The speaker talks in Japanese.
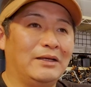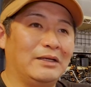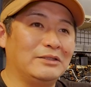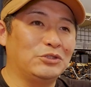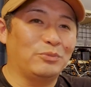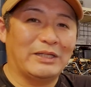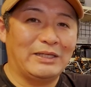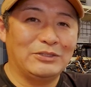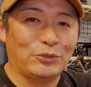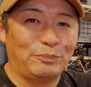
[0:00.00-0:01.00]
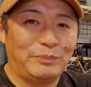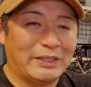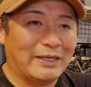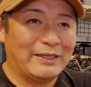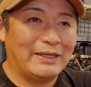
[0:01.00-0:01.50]
えー、署までしょっ
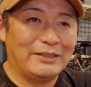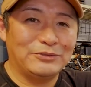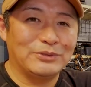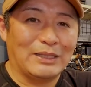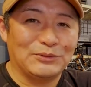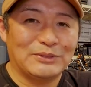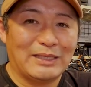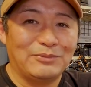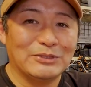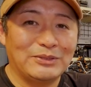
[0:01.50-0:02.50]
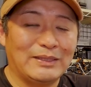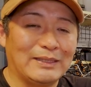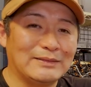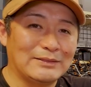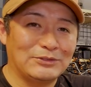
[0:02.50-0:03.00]
ぴかれる可能性ありますよね
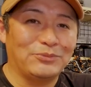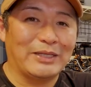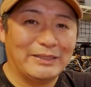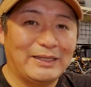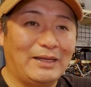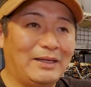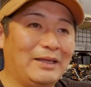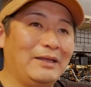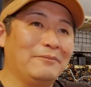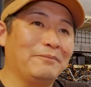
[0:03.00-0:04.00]
警察署までね。